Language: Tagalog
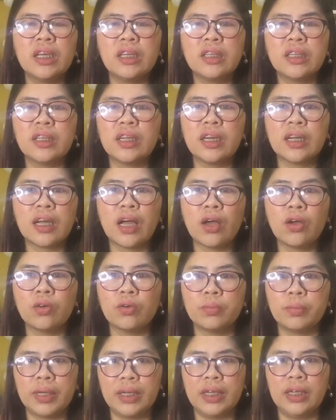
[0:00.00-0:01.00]
hindi talaga
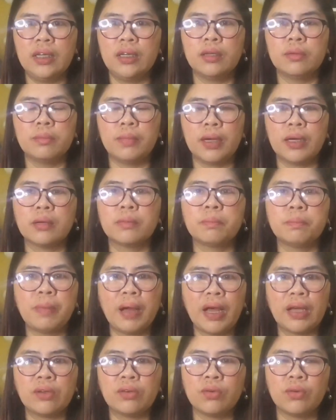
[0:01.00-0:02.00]
akong mahilig
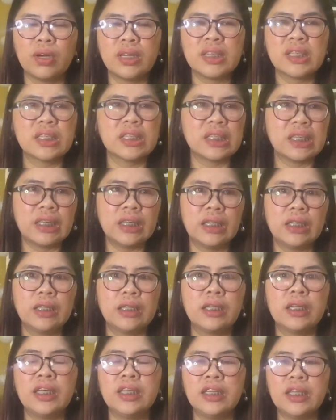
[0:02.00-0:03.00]
magpayong. As
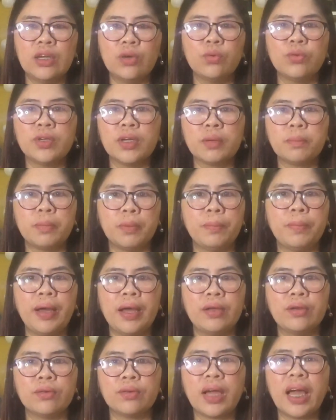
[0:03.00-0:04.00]
in, hindi ako
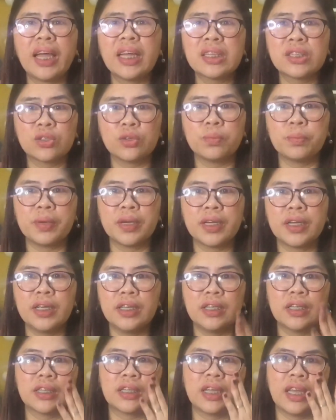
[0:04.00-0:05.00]
nagpapayong kahit sobrang
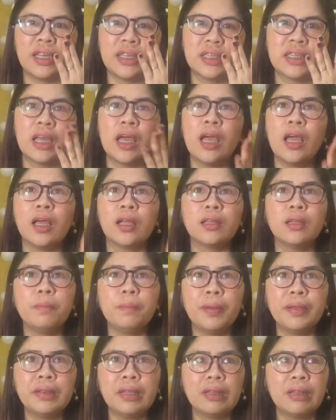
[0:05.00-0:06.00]
init guys.
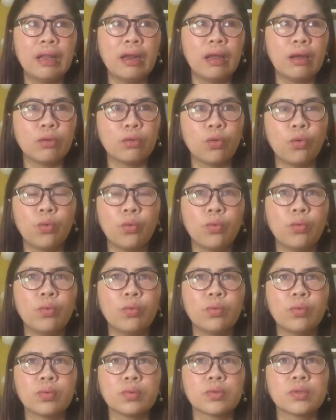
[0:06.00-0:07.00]
Depende na lang kung
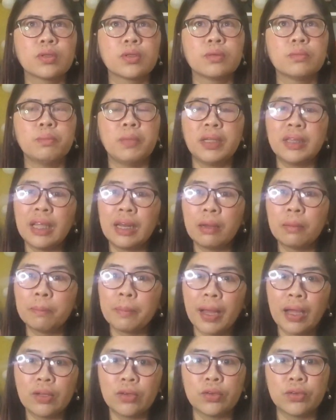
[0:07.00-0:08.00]
may dalang
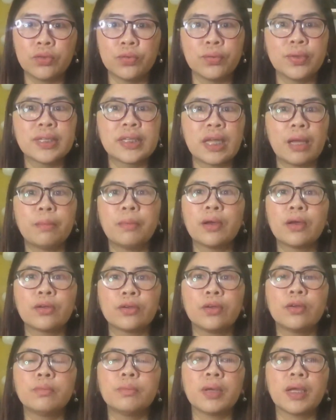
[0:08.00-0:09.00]
payong yung kasama
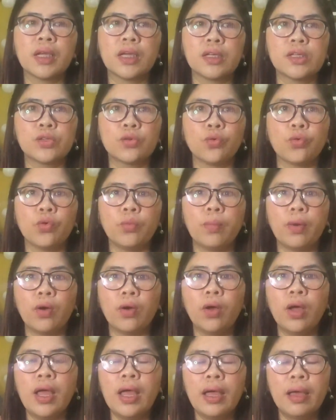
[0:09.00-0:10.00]
kayo, makikisukob
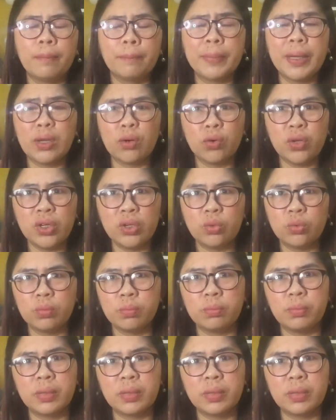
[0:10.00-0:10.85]
ako. Pero yung